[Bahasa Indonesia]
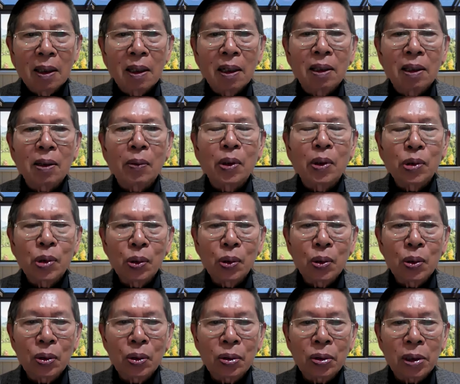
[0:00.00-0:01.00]
Kita
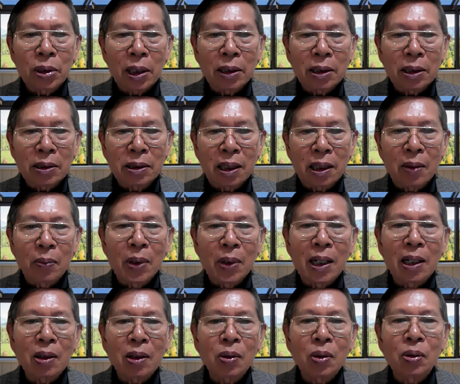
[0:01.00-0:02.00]
bersyukur atas hari
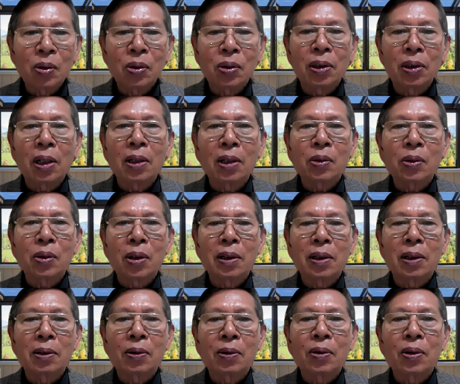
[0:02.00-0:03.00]
baru yang Tuhan
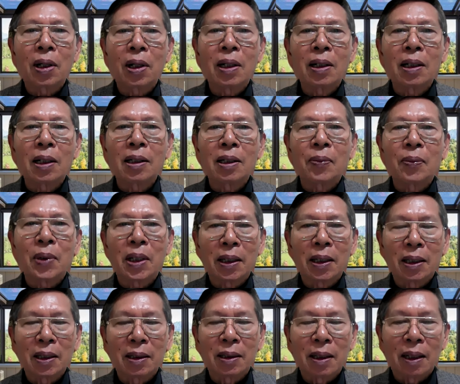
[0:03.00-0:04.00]
anugerahkan kepada
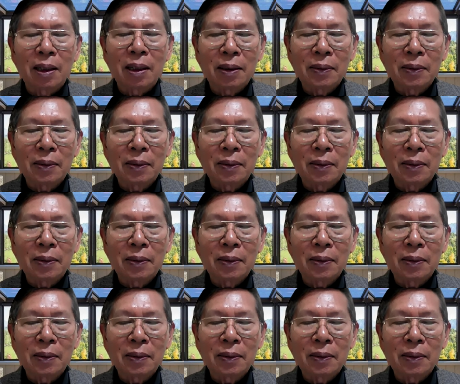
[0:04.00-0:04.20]
kita.